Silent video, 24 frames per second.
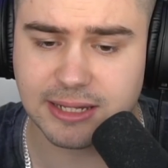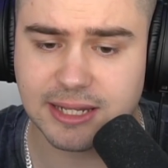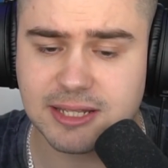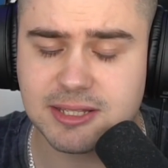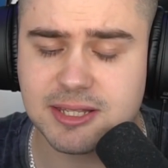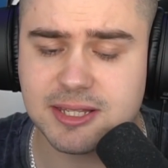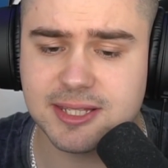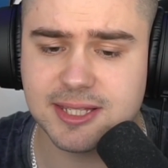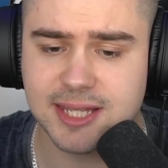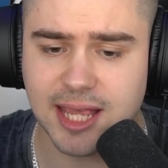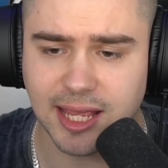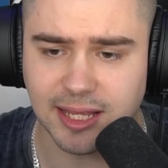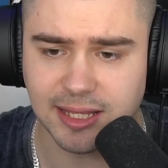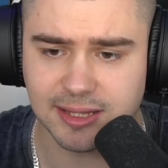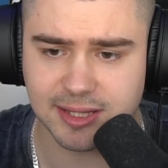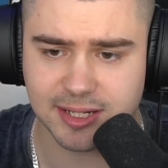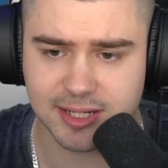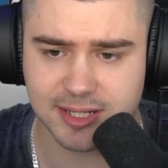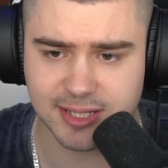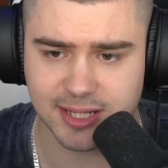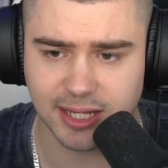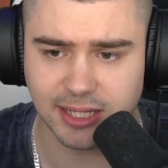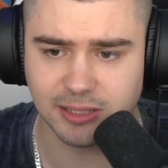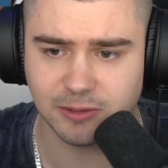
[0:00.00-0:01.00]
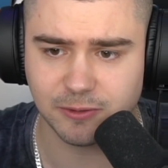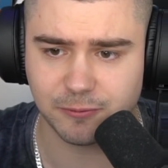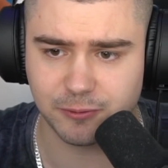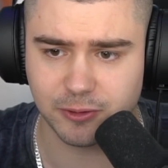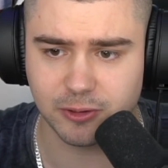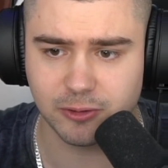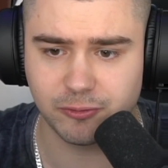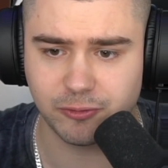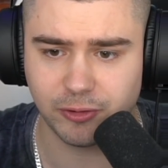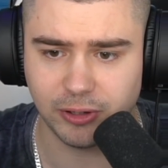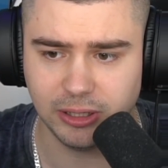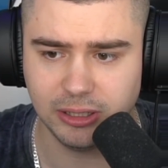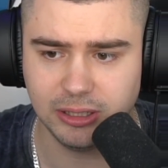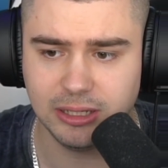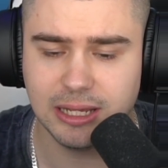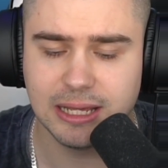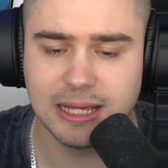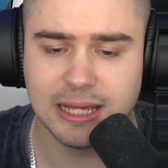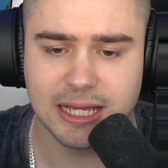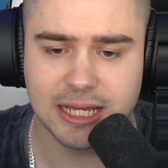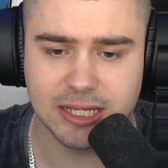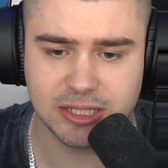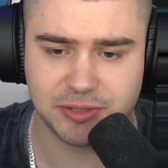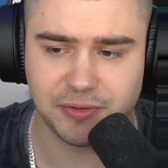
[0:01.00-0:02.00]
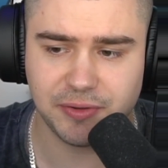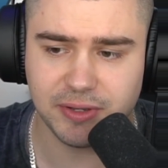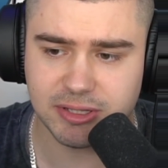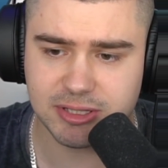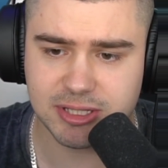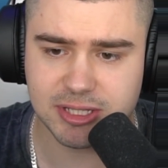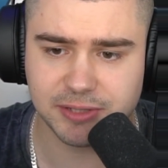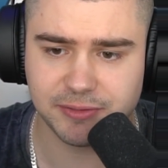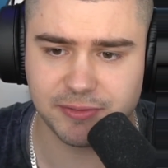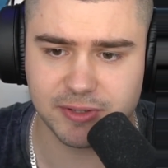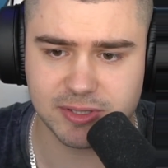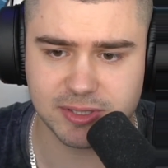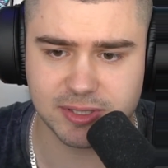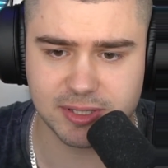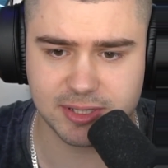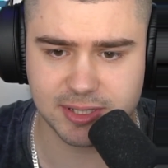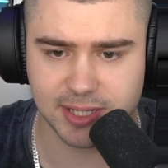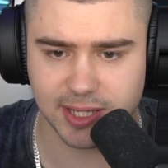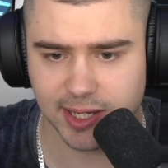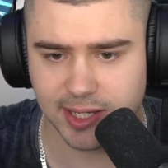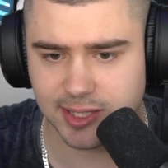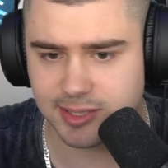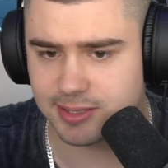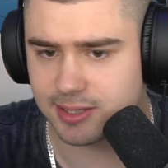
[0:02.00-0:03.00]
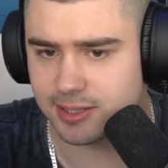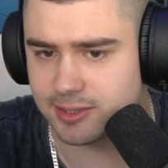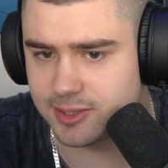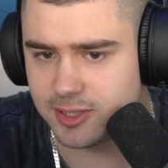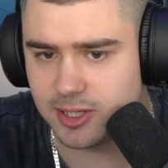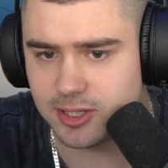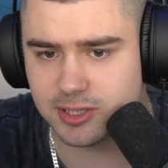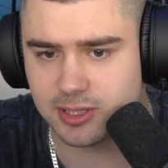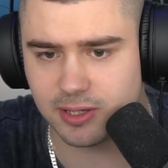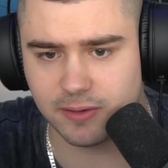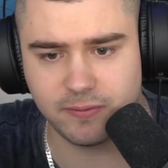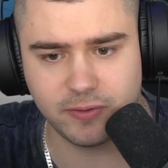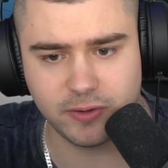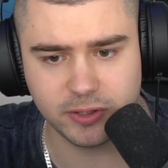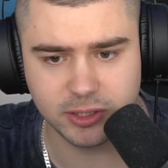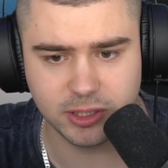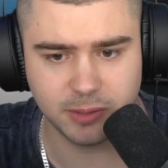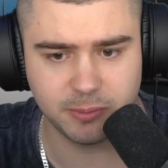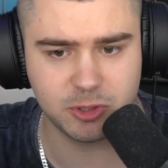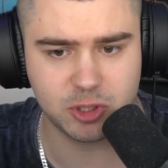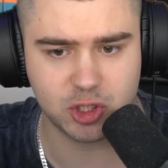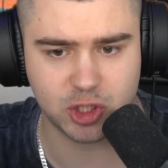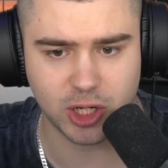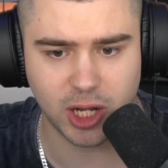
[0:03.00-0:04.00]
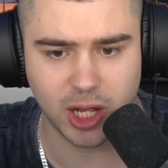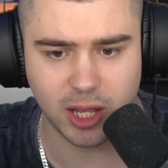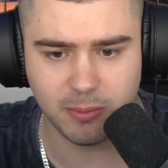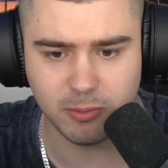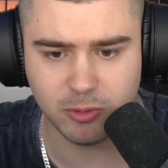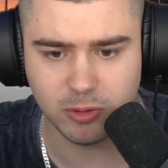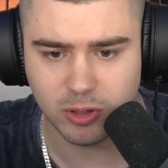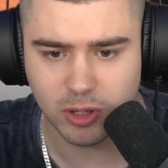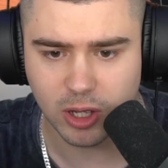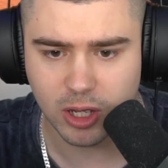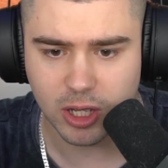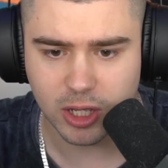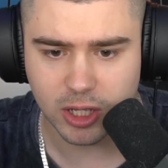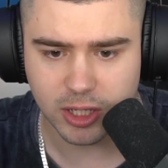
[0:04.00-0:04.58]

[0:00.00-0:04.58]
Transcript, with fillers: Das ist sehr interessant auf jeden Fall. Ich weiß nicht, was das heißt. Das hieß einfach in der Beschreibung.